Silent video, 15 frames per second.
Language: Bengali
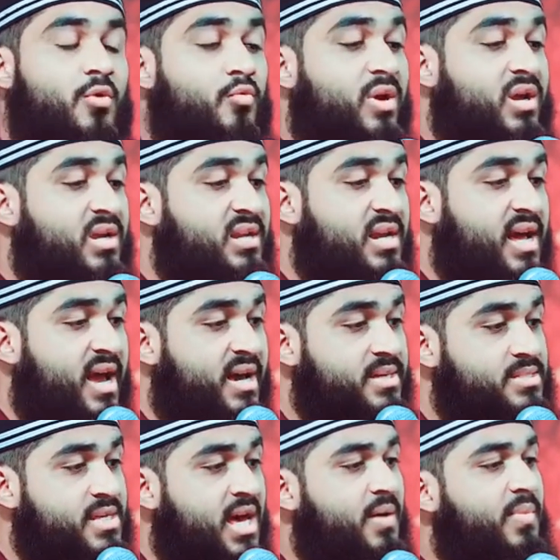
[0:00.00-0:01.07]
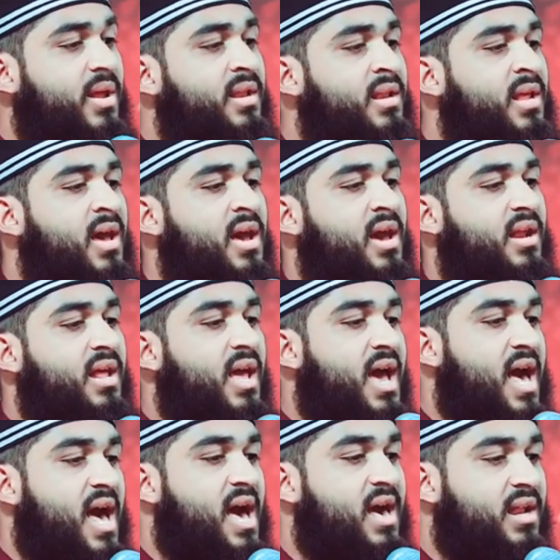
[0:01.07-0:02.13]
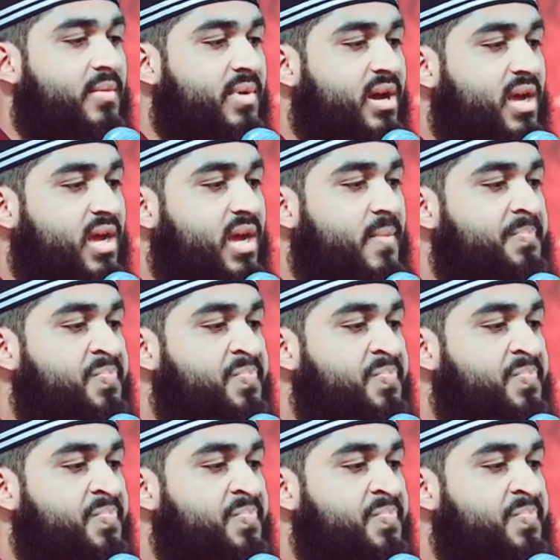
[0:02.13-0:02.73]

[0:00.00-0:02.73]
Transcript: ওয়াকিনা আজাবান্নার আর আমাকে